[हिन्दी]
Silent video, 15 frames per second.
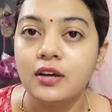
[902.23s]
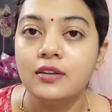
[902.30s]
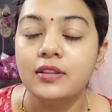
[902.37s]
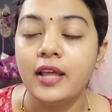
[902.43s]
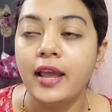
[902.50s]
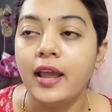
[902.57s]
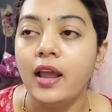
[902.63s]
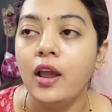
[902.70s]

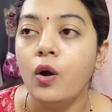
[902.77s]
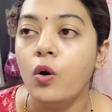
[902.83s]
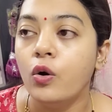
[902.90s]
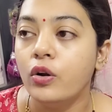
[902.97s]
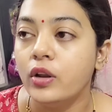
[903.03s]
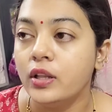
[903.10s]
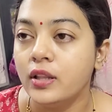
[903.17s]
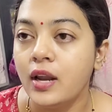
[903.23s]
करते हैं
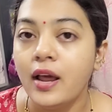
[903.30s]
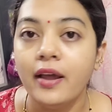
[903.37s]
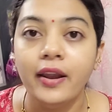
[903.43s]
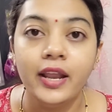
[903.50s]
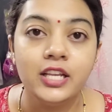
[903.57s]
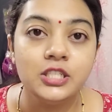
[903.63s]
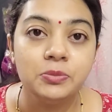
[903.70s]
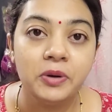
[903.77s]
और इतना
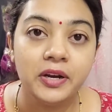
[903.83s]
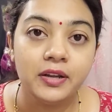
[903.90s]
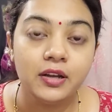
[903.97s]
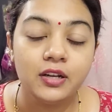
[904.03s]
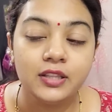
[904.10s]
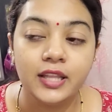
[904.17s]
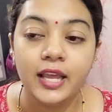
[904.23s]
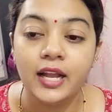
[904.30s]
अरेंजमेंट
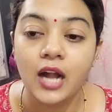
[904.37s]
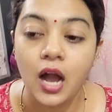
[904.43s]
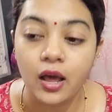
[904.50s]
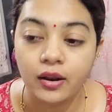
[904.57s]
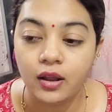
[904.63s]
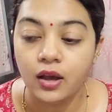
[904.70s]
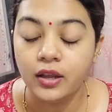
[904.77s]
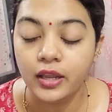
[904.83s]
करते हैं
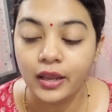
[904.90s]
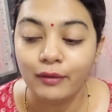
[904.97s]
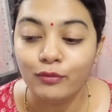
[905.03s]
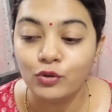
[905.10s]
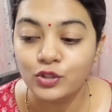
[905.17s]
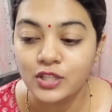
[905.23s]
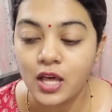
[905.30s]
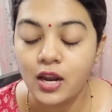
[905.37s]
खाना ये
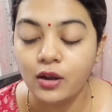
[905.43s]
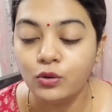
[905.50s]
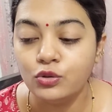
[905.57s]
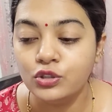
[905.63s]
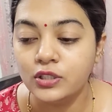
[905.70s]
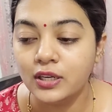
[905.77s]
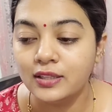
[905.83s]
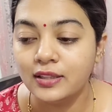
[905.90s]
वो सारा
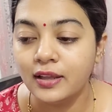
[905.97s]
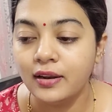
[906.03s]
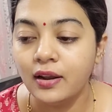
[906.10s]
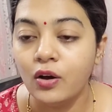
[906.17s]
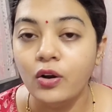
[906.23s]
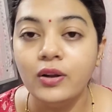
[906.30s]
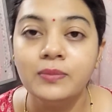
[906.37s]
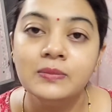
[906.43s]
कुछ करते हैं
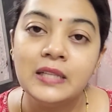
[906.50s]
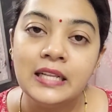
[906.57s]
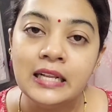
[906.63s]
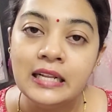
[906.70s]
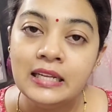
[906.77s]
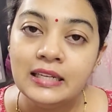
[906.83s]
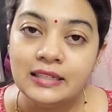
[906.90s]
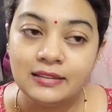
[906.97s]
ना और
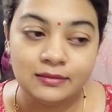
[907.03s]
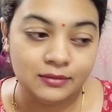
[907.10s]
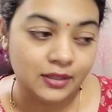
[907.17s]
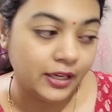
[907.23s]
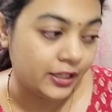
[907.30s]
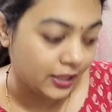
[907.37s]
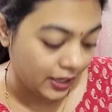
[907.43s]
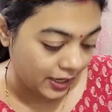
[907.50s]

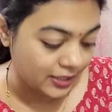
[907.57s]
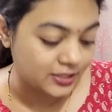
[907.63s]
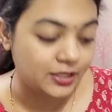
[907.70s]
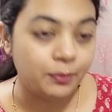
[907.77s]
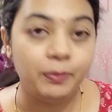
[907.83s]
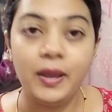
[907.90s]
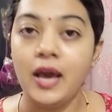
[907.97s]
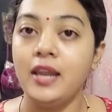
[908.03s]
इतनी
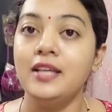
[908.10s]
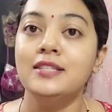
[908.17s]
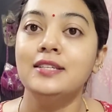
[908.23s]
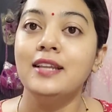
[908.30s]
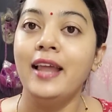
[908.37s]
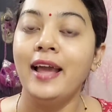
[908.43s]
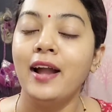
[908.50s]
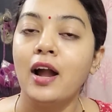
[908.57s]
अच्छी प्यारी
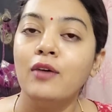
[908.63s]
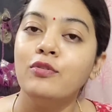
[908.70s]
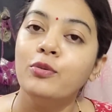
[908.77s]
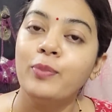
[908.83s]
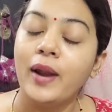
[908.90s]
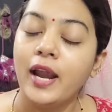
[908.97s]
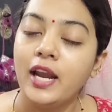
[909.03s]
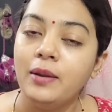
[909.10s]
सी लहंगा वो
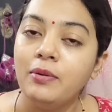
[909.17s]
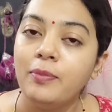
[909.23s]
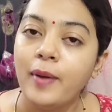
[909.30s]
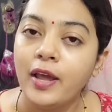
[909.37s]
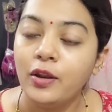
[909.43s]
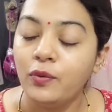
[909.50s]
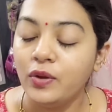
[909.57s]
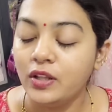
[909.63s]
ब्राइड भी
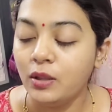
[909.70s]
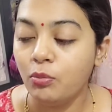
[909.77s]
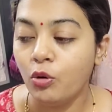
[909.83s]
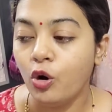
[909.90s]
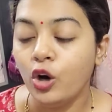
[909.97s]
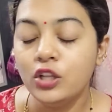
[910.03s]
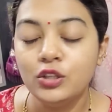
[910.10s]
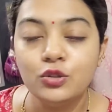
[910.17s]
पहनी हुई थी
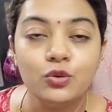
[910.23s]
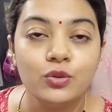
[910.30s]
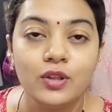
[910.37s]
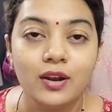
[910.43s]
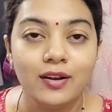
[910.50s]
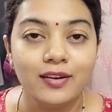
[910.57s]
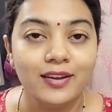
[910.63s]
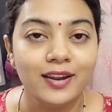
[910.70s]
बहुत
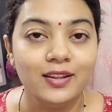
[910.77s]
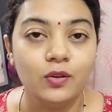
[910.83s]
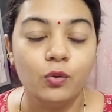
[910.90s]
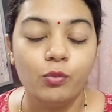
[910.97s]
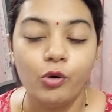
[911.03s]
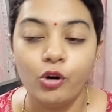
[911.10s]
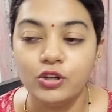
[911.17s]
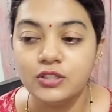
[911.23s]
सुंदर लग रही थी वो
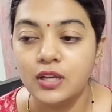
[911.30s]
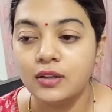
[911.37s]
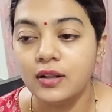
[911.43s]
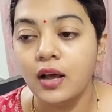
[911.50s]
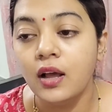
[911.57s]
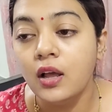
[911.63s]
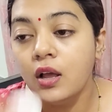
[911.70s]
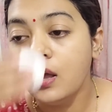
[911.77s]
बहुत
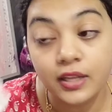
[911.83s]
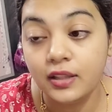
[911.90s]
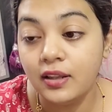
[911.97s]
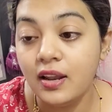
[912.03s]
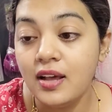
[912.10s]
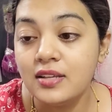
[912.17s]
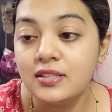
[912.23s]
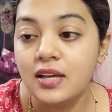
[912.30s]
ज्यादा
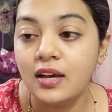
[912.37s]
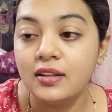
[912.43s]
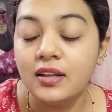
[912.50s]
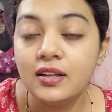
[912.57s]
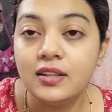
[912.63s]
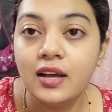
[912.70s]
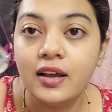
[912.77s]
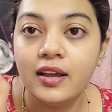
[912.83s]
कितना
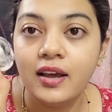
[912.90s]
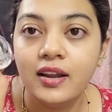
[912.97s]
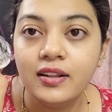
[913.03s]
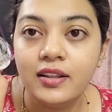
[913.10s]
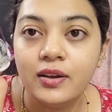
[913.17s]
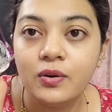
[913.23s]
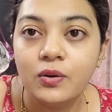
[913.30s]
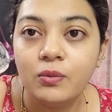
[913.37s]
ज्यादा था
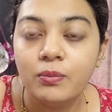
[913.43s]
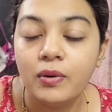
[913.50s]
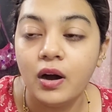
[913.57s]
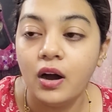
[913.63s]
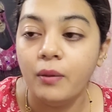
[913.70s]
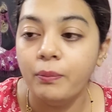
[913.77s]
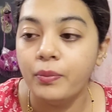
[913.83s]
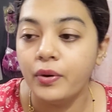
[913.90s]
यार देखो
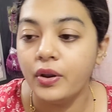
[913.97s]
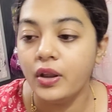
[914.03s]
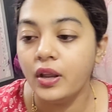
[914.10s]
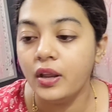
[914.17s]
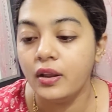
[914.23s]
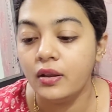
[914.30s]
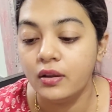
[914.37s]
बाप रे